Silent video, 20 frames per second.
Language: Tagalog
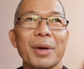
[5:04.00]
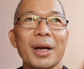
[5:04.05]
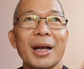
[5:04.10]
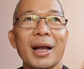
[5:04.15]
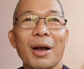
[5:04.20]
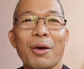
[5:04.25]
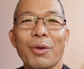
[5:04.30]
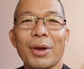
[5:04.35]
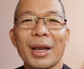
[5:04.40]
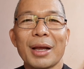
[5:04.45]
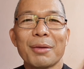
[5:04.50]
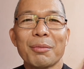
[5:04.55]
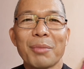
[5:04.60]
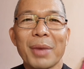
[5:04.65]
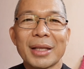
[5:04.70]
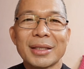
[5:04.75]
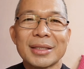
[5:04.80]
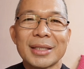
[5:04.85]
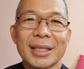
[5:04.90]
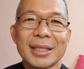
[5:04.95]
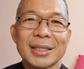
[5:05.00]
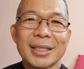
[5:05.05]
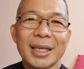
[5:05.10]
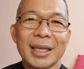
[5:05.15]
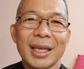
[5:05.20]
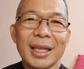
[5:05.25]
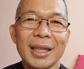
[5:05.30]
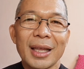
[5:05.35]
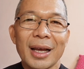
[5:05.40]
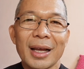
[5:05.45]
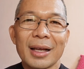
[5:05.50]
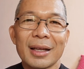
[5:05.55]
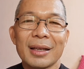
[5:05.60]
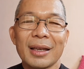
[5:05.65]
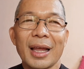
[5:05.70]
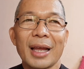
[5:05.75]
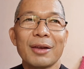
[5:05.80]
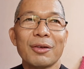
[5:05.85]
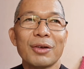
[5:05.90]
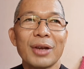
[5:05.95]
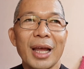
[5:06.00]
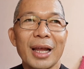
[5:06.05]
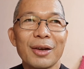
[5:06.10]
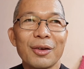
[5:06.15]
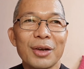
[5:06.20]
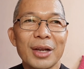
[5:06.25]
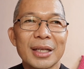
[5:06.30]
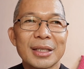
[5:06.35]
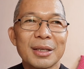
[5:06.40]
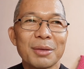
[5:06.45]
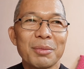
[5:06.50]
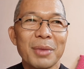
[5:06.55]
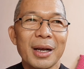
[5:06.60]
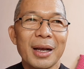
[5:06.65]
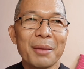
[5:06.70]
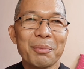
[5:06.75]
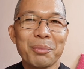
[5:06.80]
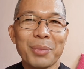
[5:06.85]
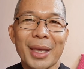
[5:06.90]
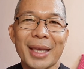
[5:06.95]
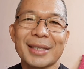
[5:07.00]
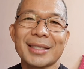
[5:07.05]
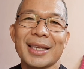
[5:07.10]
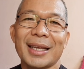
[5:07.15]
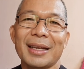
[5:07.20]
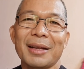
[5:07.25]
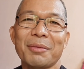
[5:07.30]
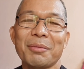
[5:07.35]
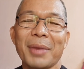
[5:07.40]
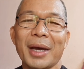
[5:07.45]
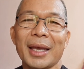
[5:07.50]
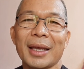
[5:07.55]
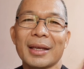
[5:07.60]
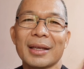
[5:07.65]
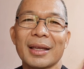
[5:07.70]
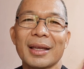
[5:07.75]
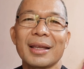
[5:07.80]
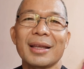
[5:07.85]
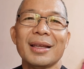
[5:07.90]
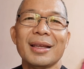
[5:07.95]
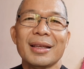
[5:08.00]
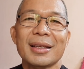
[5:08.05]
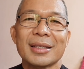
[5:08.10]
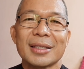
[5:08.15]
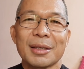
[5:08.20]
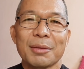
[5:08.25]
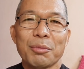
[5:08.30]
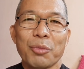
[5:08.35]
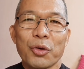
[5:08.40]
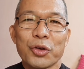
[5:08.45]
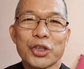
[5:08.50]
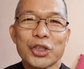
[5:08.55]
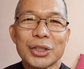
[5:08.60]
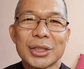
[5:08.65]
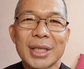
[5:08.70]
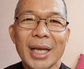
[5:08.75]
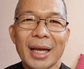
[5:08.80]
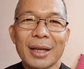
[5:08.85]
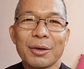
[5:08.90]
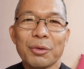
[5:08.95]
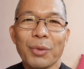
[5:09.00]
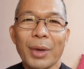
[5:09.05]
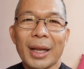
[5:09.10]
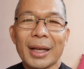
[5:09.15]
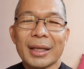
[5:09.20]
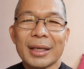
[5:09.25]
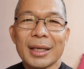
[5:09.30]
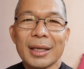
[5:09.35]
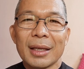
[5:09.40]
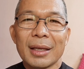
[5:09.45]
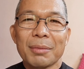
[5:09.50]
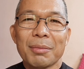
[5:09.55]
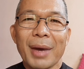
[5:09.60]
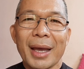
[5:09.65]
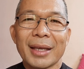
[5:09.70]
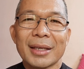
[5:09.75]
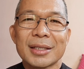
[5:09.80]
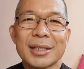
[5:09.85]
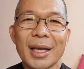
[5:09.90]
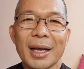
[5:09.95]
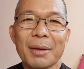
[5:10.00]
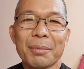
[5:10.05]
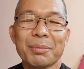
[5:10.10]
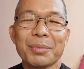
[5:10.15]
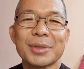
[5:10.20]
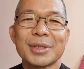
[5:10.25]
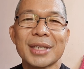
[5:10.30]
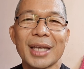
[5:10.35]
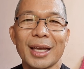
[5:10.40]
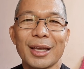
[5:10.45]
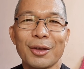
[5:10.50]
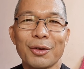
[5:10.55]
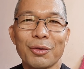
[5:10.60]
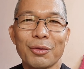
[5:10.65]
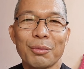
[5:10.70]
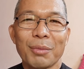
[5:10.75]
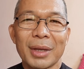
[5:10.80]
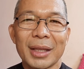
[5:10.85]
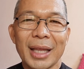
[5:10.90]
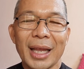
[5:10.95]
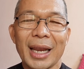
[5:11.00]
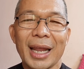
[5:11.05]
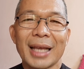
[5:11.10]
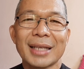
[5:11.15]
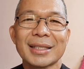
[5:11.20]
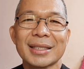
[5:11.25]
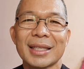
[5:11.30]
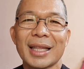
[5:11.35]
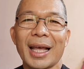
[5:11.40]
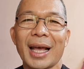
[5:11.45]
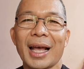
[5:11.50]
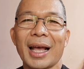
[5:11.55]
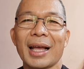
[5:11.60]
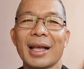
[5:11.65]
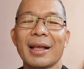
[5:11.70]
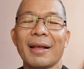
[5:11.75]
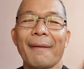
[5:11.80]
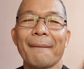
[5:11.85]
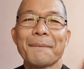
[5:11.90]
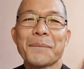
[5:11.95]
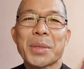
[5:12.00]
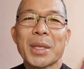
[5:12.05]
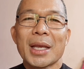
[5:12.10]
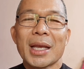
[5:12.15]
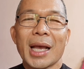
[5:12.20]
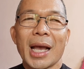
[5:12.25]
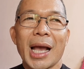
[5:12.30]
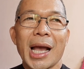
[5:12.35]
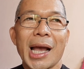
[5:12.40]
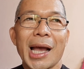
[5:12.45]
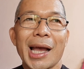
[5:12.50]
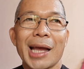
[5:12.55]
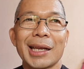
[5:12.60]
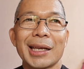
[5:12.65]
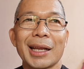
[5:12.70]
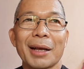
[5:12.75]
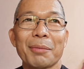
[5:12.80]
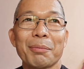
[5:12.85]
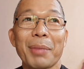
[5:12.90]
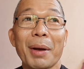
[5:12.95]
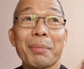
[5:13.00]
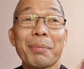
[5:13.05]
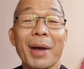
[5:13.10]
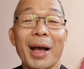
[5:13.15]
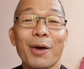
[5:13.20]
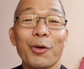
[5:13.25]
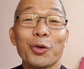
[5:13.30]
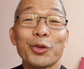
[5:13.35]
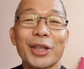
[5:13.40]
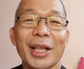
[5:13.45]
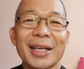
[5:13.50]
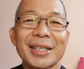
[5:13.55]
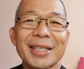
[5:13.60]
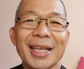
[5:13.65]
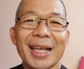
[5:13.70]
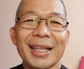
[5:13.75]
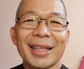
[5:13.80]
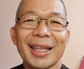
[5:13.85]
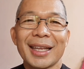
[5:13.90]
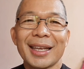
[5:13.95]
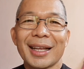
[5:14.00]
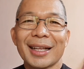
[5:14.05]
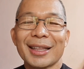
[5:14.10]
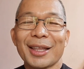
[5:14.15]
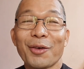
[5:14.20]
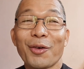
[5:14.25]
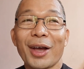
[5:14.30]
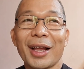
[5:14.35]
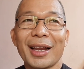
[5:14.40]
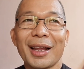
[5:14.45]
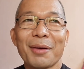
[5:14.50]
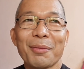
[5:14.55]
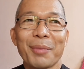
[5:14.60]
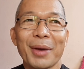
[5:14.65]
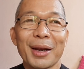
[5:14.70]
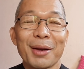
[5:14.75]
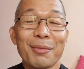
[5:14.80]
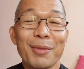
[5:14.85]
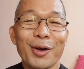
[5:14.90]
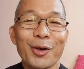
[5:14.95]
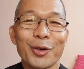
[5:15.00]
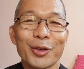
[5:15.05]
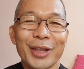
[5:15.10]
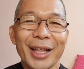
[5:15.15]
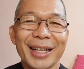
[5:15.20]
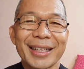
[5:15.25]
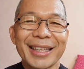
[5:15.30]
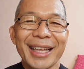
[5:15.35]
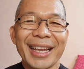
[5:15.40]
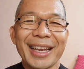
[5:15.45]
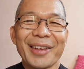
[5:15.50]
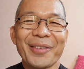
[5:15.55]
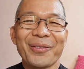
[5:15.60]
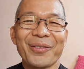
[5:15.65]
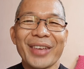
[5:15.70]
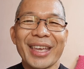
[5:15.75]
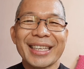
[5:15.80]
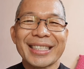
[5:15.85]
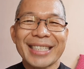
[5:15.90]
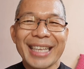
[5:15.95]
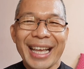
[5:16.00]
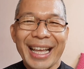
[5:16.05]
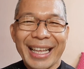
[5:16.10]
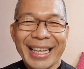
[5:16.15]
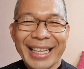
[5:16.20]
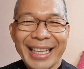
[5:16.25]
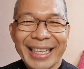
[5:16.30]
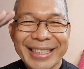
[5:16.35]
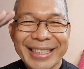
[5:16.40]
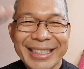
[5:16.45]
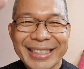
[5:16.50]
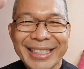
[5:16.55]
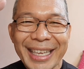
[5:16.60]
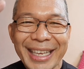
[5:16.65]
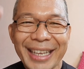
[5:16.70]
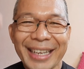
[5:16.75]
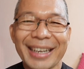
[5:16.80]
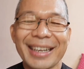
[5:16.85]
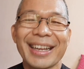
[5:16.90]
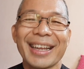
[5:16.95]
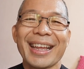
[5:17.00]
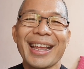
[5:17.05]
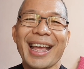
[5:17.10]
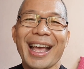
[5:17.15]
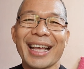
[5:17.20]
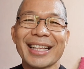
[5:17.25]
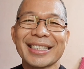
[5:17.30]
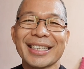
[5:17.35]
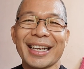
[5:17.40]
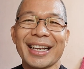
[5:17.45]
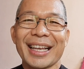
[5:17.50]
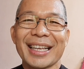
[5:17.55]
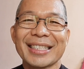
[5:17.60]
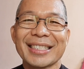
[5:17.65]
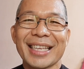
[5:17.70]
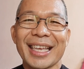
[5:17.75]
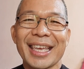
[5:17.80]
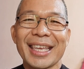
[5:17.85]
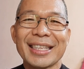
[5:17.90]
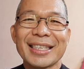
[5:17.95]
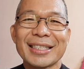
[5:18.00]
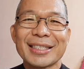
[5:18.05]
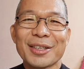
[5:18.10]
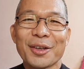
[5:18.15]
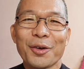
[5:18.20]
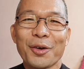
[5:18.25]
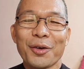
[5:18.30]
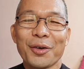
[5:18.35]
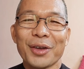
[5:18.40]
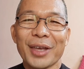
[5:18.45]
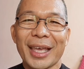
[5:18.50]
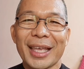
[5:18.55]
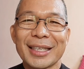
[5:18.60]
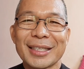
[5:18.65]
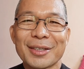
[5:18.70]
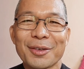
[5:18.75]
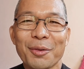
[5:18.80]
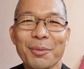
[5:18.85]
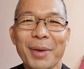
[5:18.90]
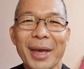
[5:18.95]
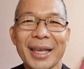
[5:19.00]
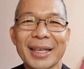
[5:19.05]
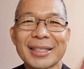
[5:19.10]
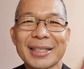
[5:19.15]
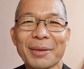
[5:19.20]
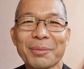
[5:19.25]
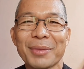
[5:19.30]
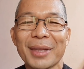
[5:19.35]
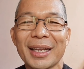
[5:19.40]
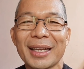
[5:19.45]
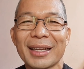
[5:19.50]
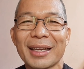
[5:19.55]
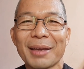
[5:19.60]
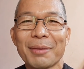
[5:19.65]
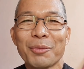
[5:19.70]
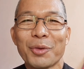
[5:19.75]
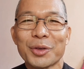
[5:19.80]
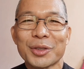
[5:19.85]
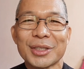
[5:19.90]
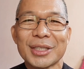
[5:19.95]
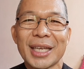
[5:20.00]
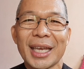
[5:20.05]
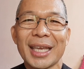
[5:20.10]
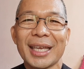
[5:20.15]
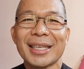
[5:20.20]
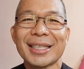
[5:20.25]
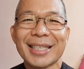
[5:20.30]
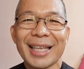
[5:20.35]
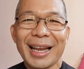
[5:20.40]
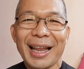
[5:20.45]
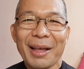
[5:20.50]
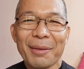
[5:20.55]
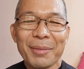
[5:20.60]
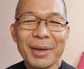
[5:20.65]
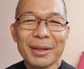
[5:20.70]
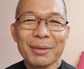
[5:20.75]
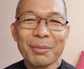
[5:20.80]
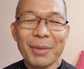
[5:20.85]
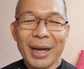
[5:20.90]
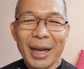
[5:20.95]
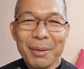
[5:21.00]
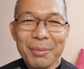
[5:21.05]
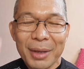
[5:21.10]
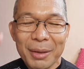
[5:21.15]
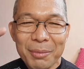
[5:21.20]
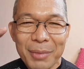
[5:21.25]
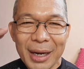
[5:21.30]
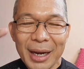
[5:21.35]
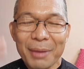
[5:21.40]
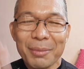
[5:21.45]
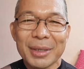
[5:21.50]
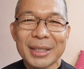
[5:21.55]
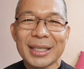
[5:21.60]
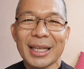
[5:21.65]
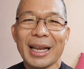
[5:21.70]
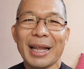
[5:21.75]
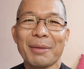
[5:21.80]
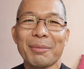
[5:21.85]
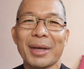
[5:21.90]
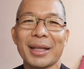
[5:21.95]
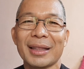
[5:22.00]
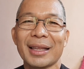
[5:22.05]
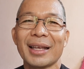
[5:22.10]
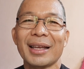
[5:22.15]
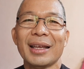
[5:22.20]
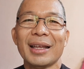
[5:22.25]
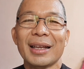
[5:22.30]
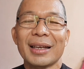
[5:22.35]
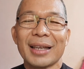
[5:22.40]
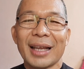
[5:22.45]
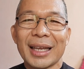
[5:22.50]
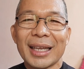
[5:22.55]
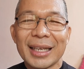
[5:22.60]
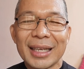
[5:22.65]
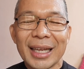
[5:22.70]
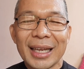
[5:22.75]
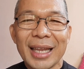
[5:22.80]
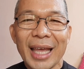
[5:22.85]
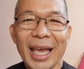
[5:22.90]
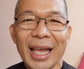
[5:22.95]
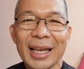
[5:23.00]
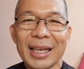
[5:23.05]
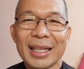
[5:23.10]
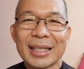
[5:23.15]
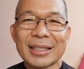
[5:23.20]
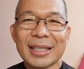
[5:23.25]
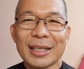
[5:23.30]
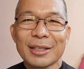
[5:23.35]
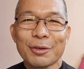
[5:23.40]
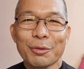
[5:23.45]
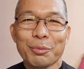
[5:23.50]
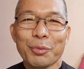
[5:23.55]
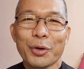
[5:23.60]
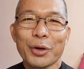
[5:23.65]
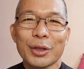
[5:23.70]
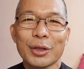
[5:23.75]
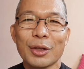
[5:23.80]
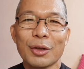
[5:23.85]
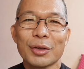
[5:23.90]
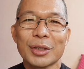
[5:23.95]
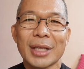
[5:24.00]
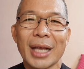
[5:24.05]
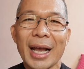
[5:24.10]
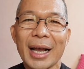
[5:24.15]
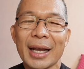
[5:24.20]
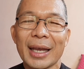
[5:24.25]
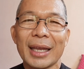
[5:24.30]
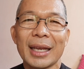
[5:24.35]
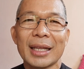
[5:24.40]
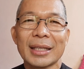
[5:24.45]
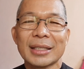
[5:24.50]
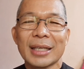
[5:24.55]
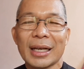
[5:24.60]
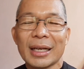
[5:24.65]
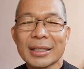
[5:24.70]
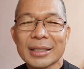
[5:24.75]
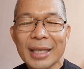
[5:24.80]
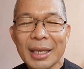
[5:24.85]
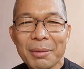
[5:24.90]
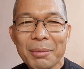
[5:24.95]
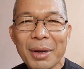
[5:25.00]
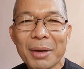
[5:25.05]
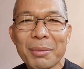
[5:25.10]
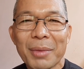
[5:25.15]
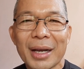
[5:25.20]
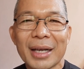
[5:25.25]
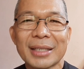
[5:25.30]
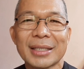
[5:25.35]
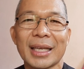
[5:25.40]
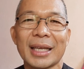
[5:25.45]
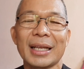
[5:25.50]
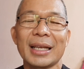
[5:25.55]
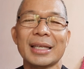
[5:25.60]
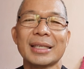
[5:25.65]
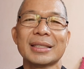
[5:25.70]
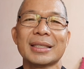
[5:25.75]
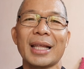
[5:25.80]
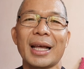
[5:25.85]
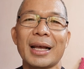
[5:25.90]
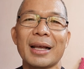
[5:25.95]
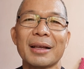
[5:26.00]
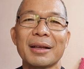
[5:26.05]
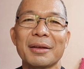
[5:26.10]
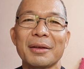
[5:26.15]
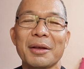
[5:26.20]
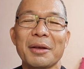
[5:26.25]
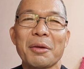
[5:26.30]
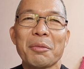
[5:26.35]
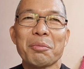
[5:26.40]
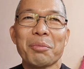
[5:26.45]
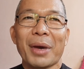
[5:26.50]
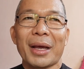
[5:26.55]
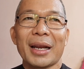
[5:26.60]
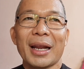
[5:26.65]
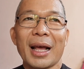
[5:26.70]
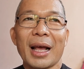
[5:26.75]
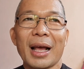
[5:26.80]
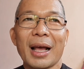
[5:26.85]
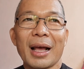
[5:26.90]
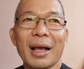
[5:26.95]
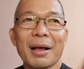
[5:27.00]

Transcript: pagka walang budget si Kida lalong lalo na sa mga piyesa ng bike si Boss John Wilkie Bike Shop siya yung madalas na uh, nagpapautang sa atin nagtiwala para mangutang tayo ng piyesa siya at saka sa Inzo Inzo Bike Shop din kay Boss J salamat maraming maraming salamat nang hindi dahil din sa support nyo sa akin at saka sa ibang mga siklista para